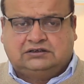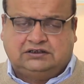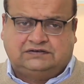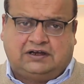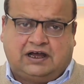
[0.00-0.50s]

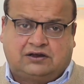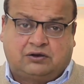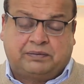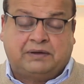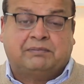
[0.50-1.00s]
तीस लाख
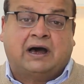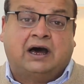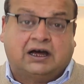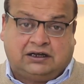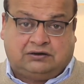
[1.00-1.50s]
रुपए
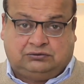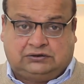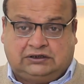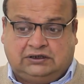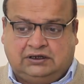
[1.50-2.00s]
माहाना
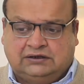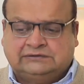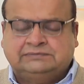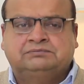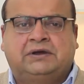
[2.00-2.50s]
होता था
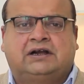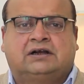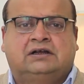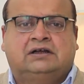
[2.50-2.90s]
फिर